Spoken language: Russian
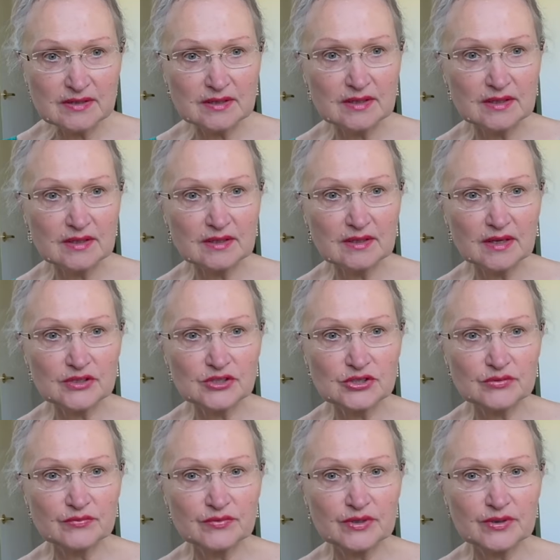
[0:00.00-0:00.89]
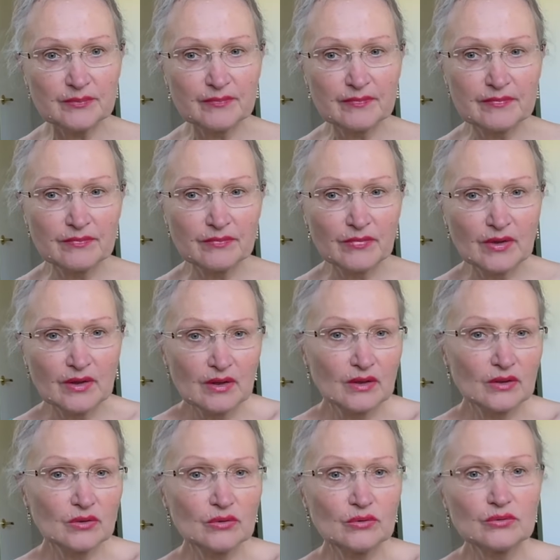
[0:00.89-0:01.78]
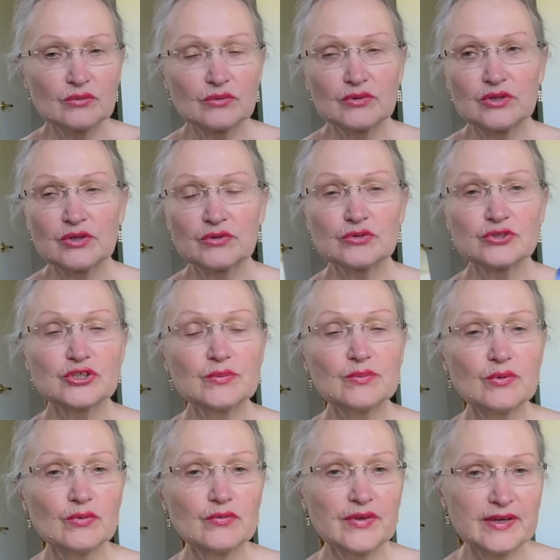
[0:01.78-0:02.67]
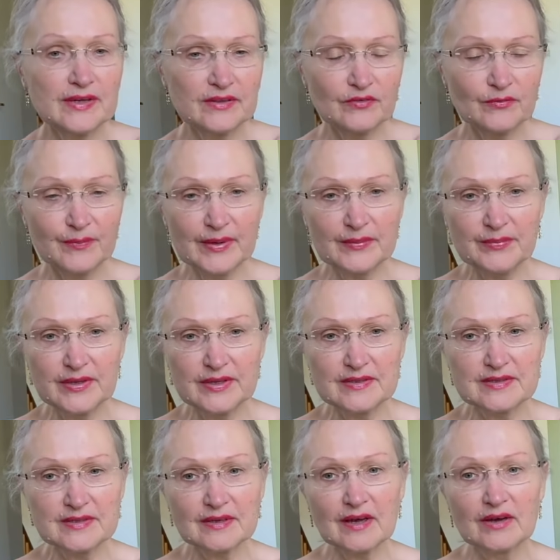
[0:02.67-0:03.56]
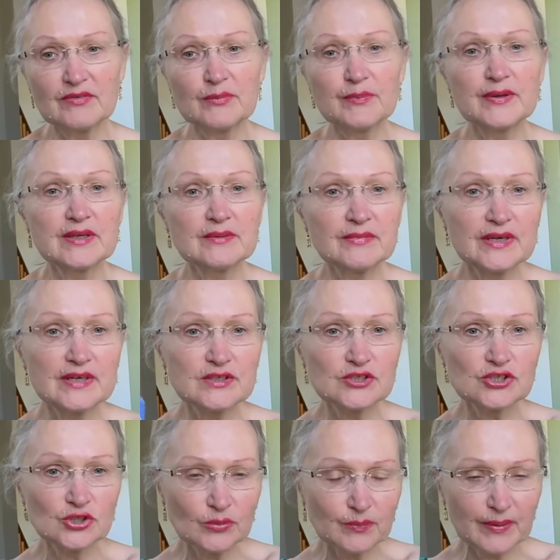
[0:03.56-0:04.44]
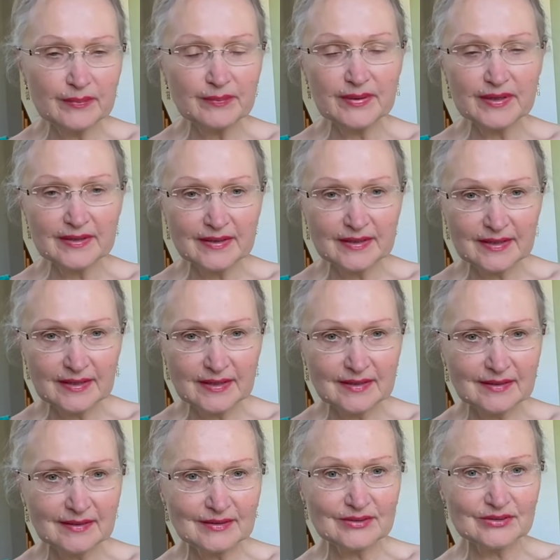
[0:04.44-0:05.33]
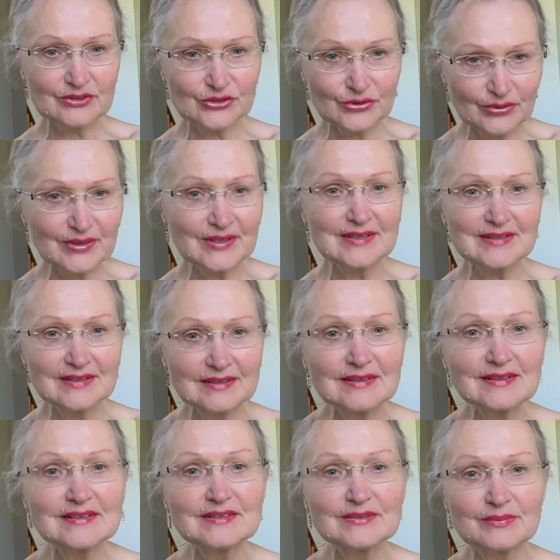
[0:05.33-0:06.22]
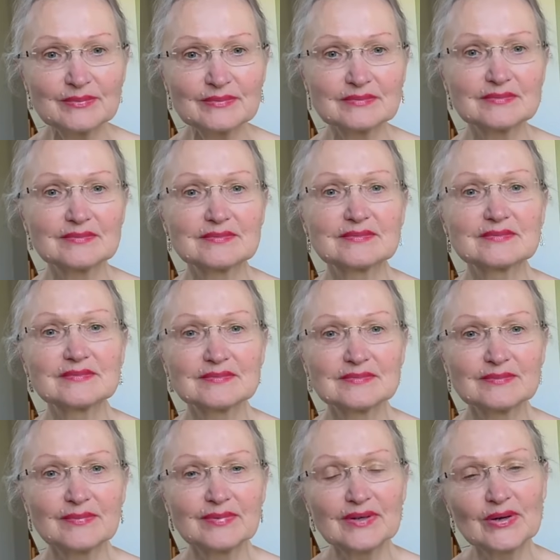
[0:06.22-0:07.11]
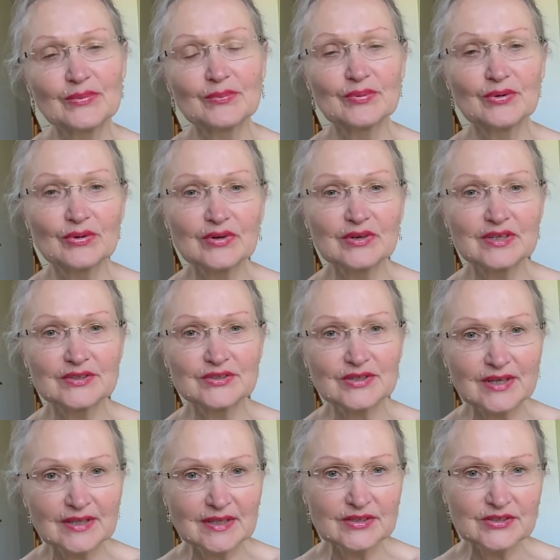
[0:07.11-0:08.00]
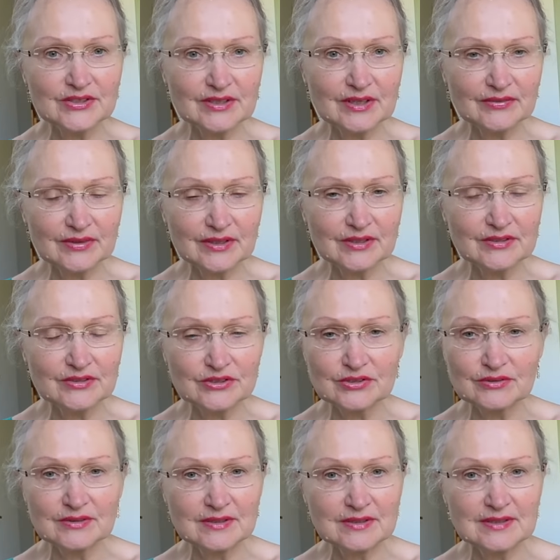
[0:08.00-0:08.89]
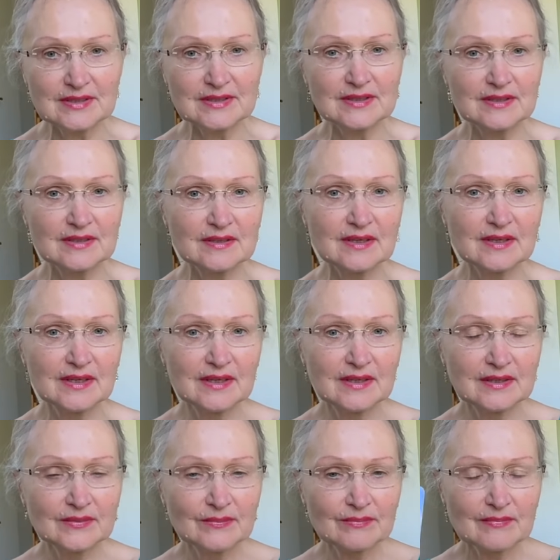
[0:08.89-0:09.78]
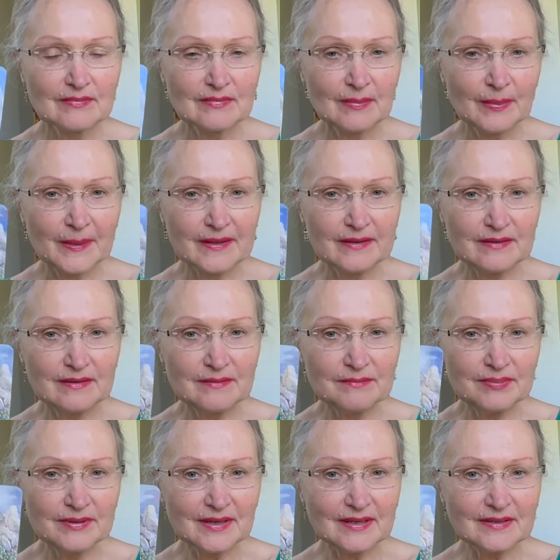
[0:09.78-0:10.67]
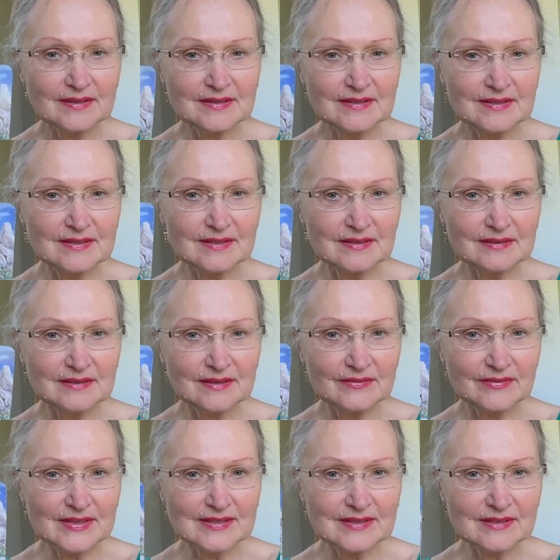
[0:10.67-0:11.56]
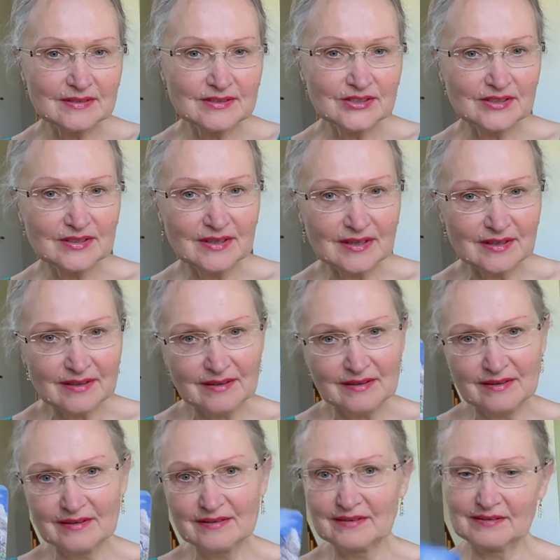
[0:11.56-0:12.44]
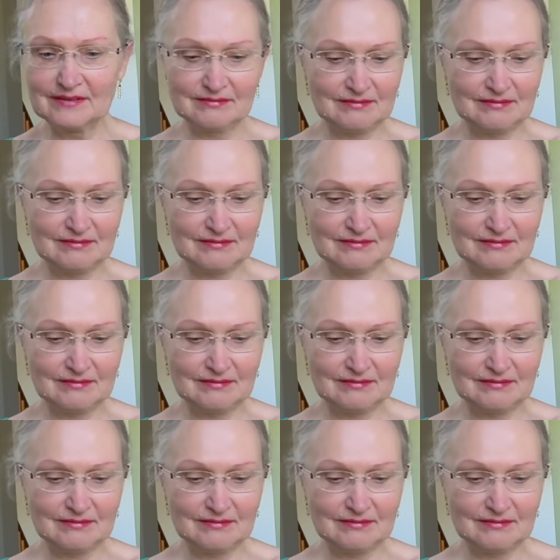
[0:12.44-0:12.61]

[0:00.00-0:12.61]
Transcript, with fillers: и даже вы, ну, не то чтобы уверены в победе, а вы понимаете, что победа – это что-то делать. Про проигрыш, когда человек ничего не делает. Император и сила, два старших аркана.